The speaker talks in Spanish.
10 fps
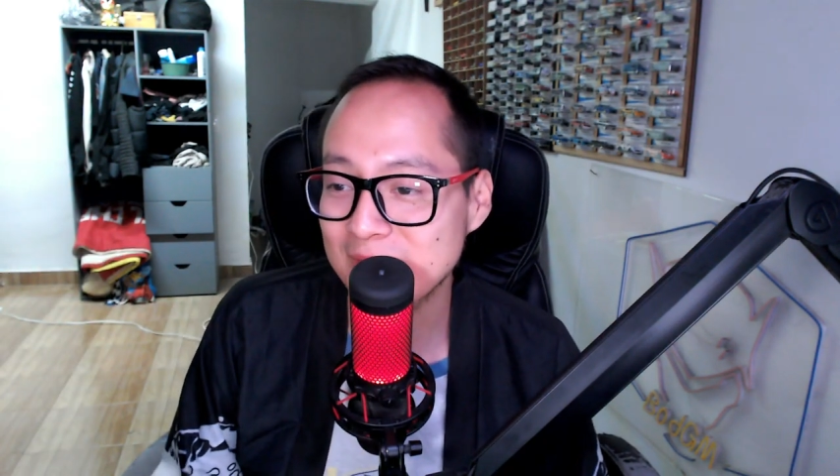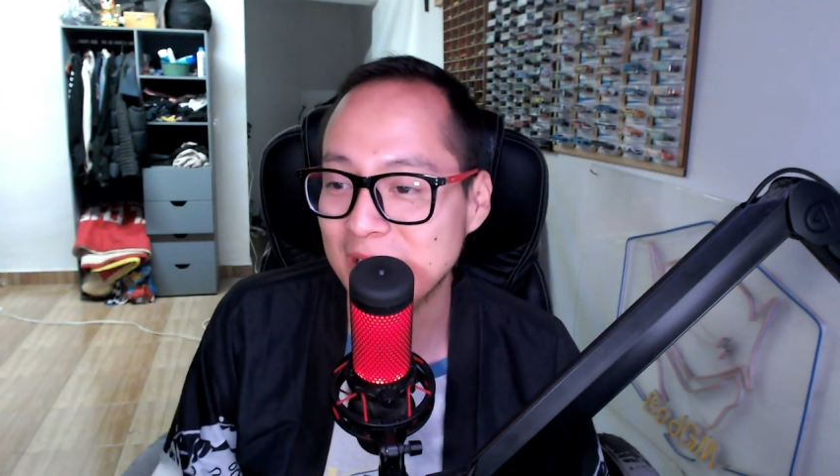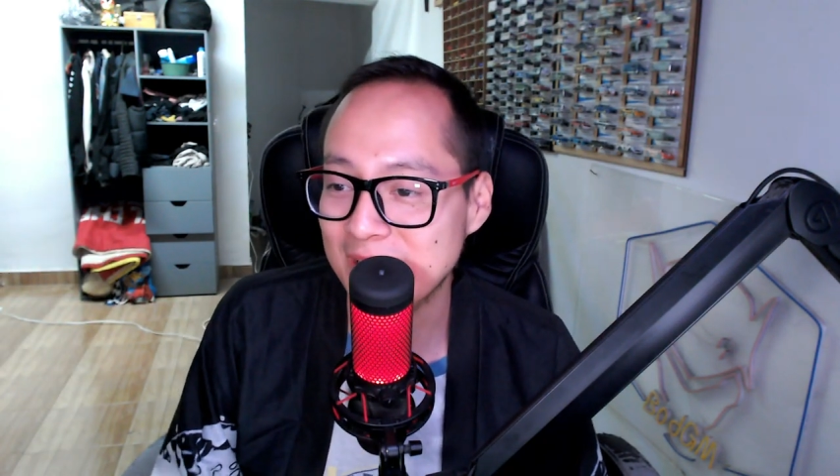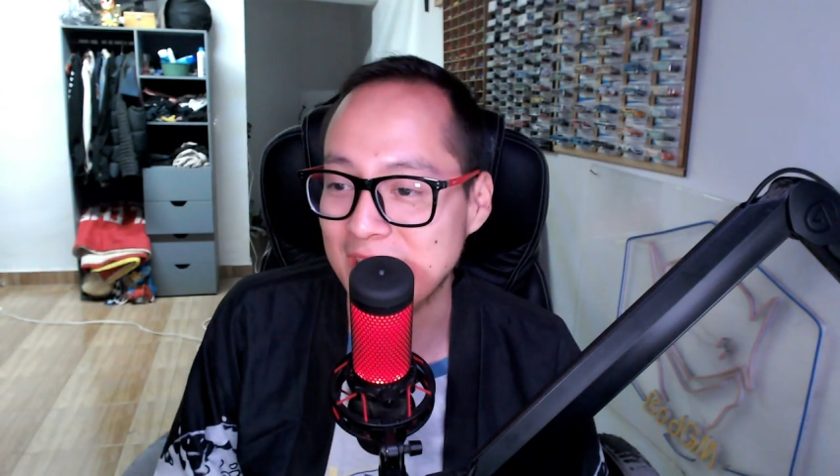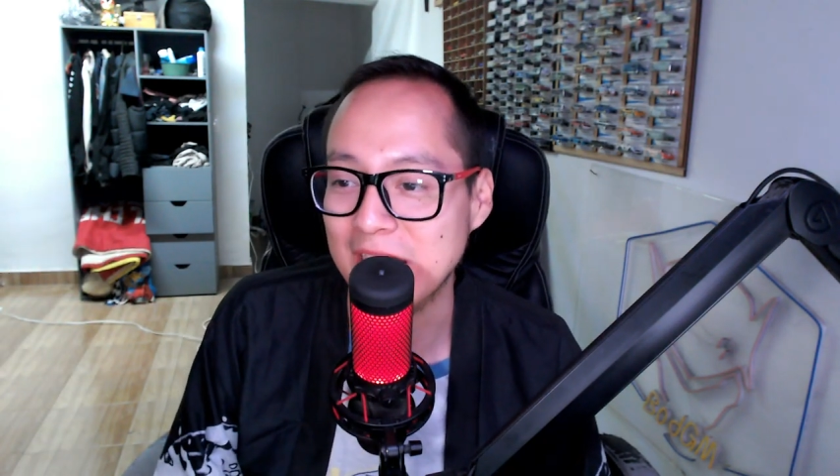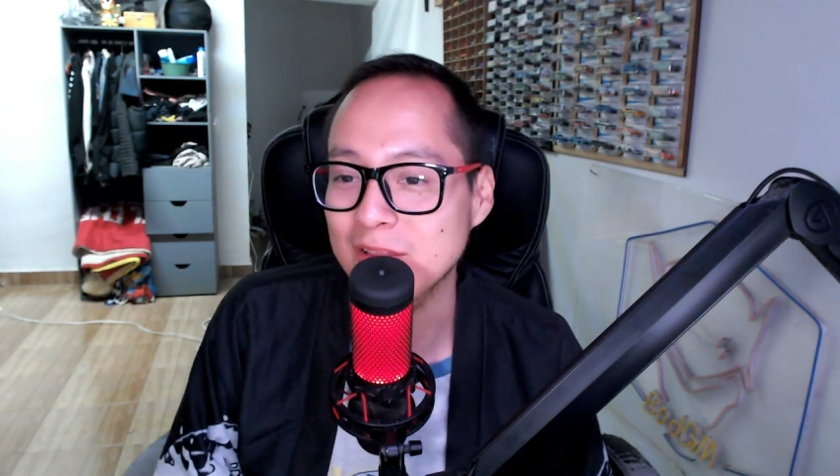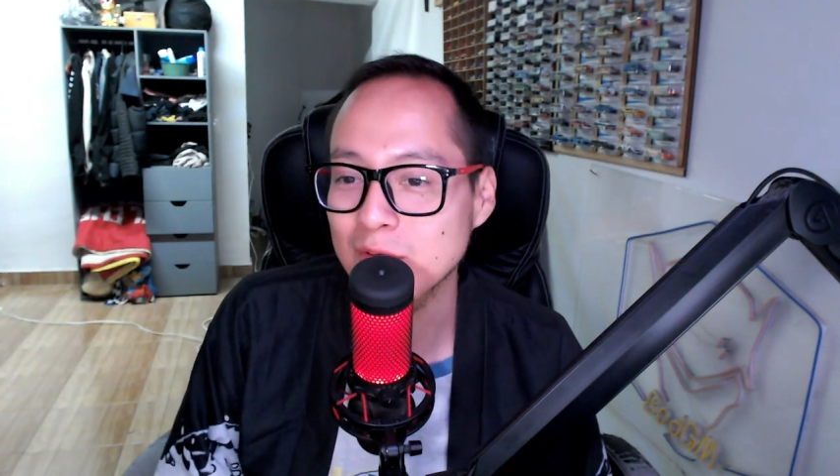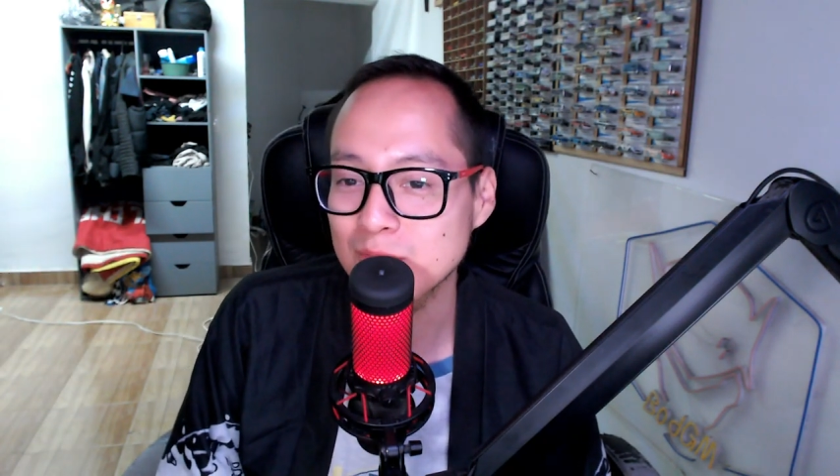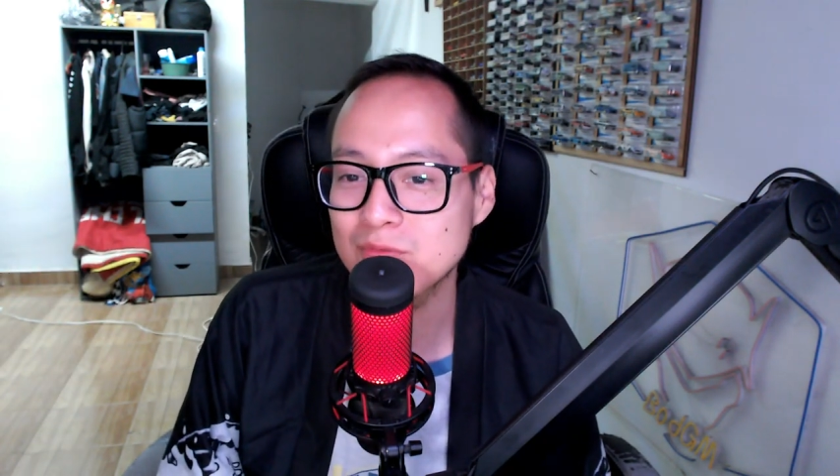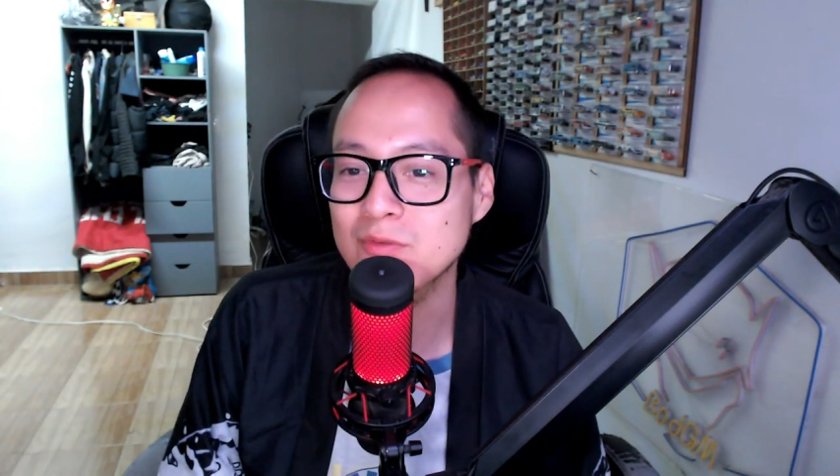tan
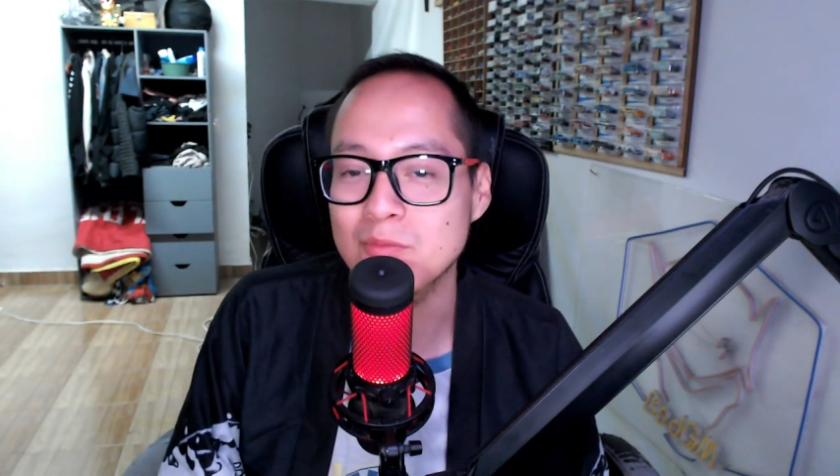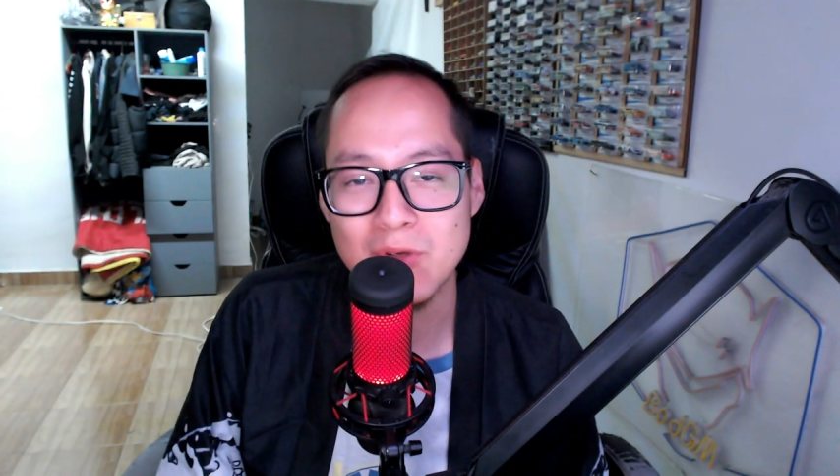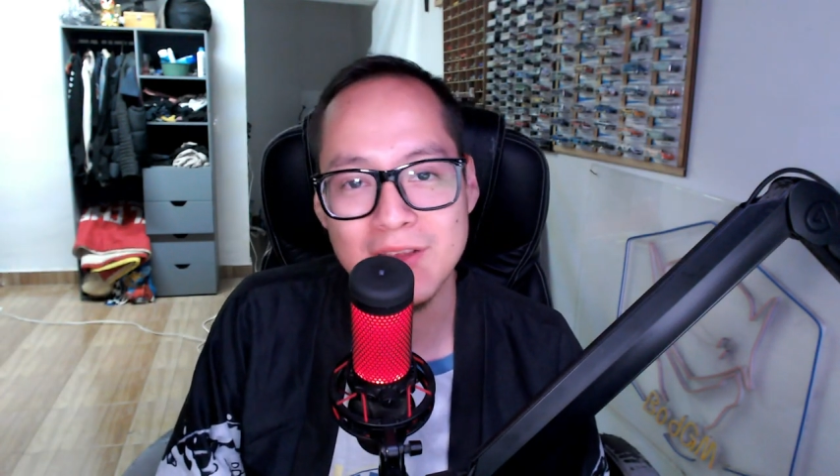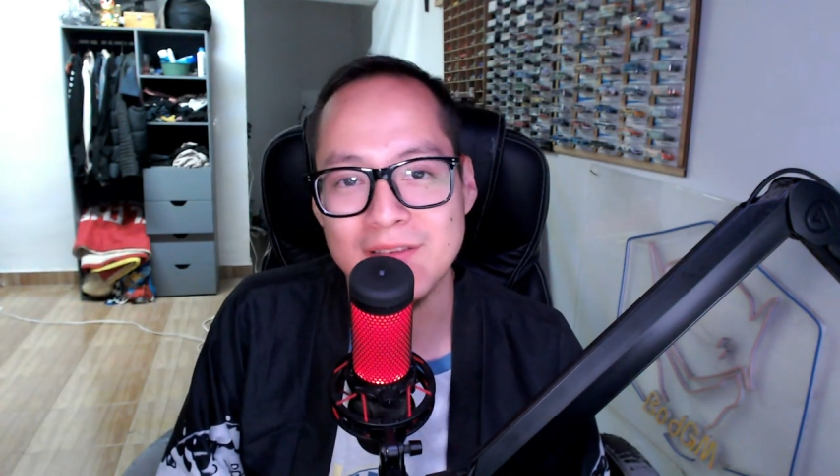randoms como